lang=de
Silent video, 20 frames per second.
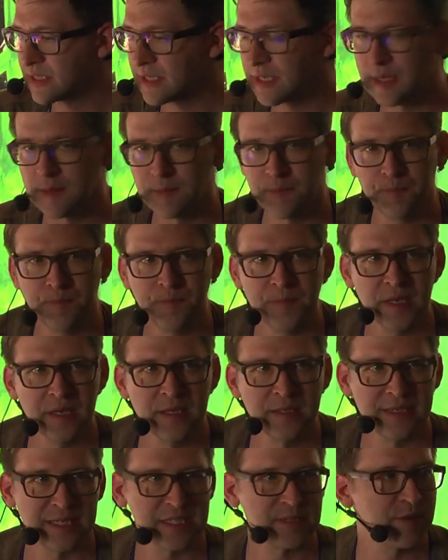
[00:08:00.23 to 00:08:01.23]
ähm,
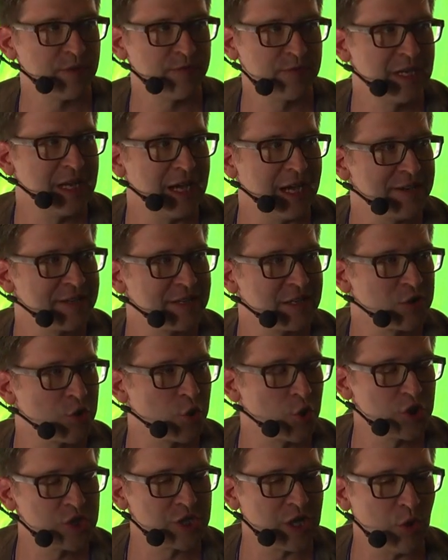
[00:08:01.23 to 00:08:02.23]
der hat zwar viele andere
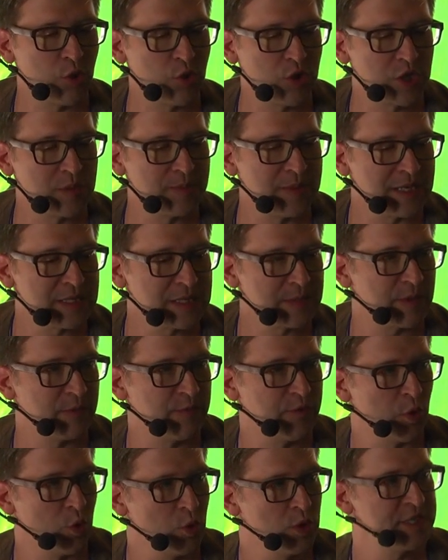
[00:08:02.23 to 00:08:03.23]
Geräusche auch gemacht, aber
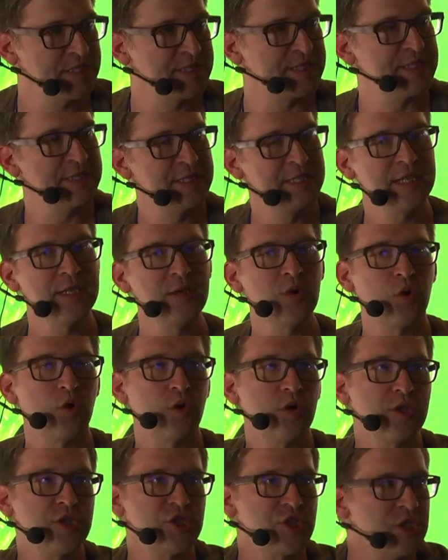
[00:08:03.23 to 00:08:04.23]
Foley sind die
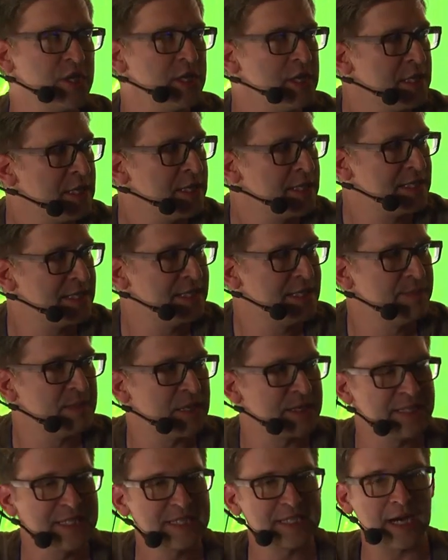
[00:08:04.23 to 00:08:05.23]
Geräusche, die
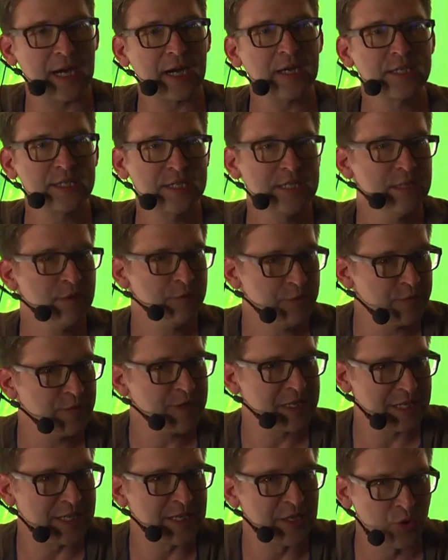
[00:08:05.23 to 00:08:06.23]
man nicht aktiv
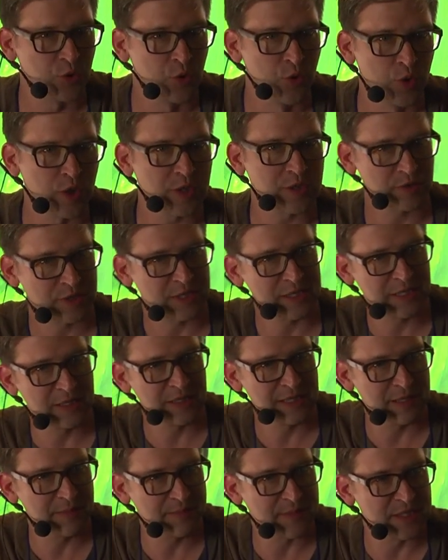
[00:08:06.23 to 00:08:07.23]
wirklich hört oder die,
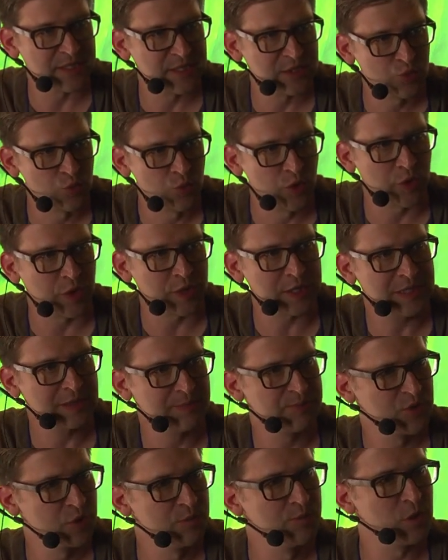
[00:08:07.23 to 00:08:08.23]
denen man zuhört. Die
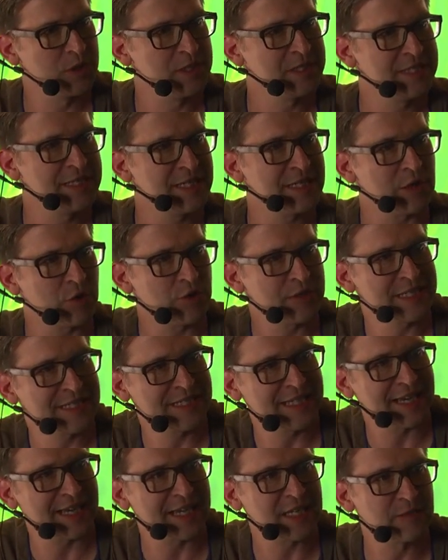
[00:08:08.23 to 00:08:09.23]
symbolisieren auch nicht
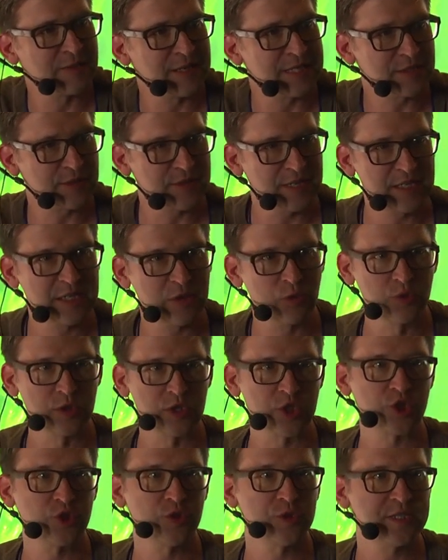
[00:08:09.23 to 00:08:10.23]
direkt was, sondern die
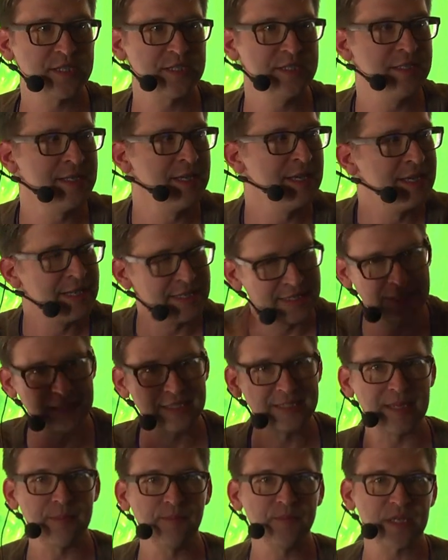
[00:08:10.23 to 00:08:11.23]
unterstützen die
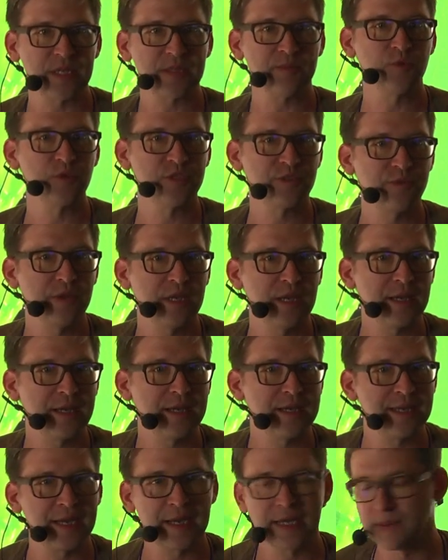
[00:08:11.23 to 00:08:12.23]
Gesamtatmosphäre
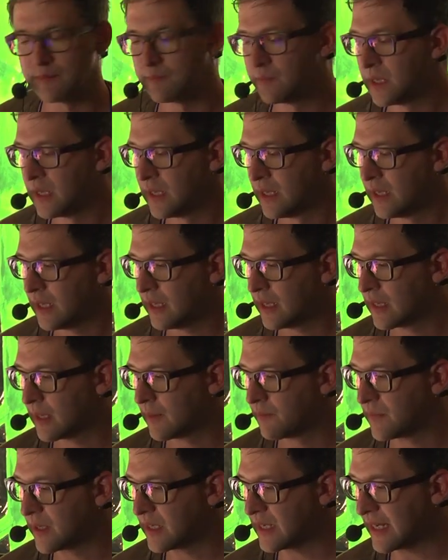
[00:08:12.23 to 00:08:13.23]
in einem
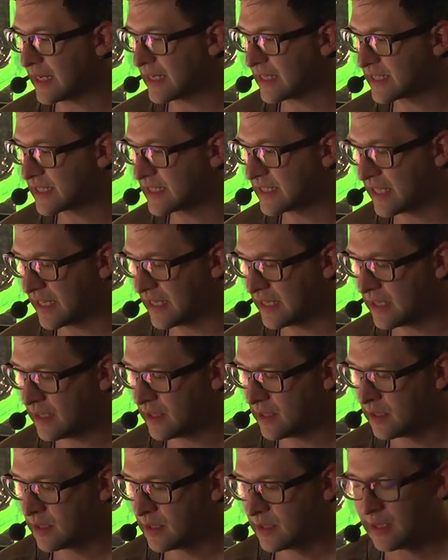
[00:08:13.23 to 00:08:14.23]
ähm, in einer Szene.
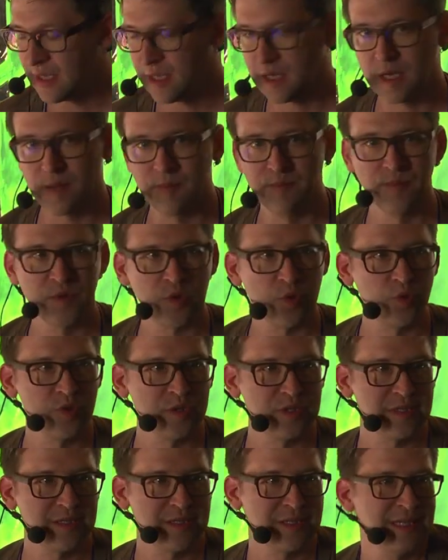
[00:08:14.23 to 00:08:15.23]
Ähm, und
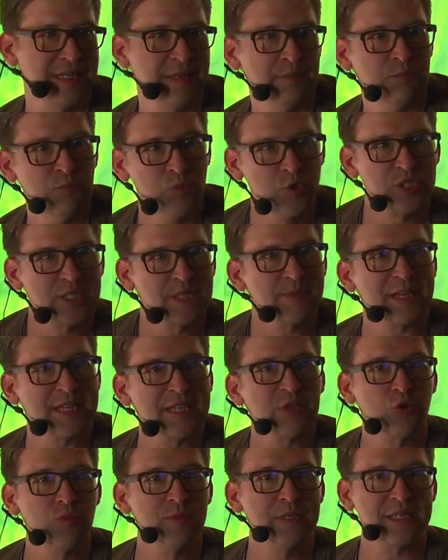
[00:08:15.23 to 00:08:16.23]
die müsste man
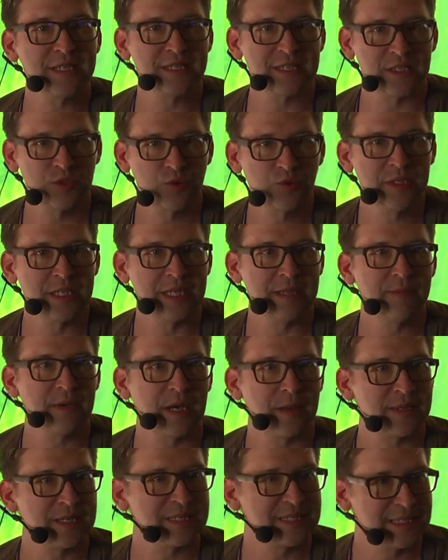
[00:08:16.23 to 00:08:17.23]
nicht unbedingt dazu nehmen,
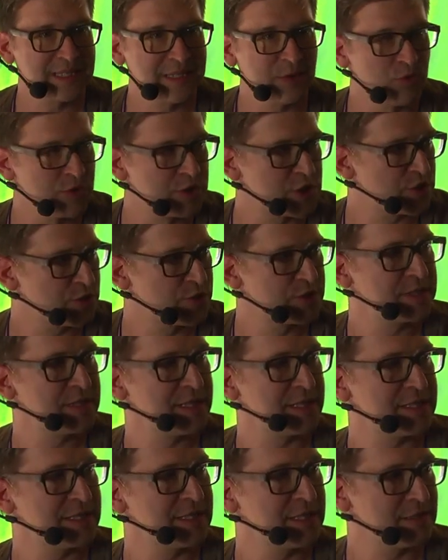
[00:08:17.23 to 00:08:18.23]
aber sie unterstützen
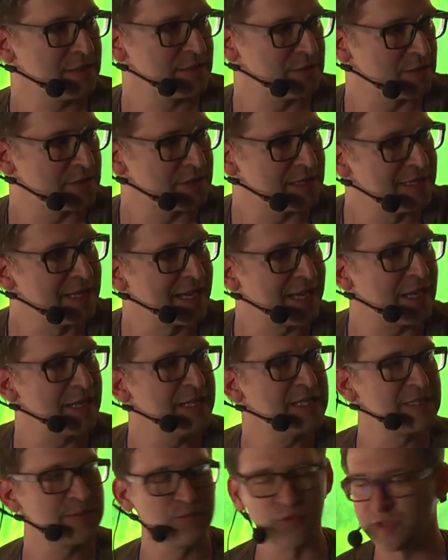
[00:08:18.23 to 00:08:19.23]
halt die, den
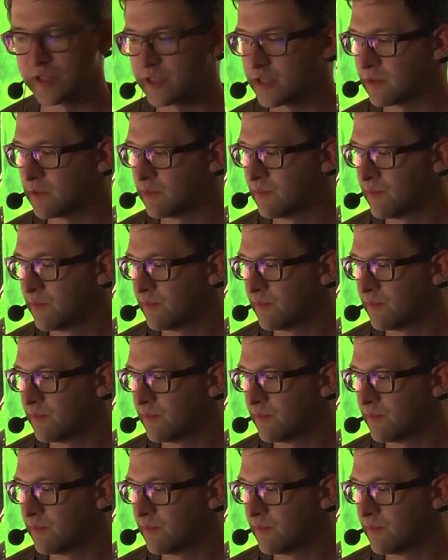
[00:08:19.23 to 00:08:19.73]
Realismus.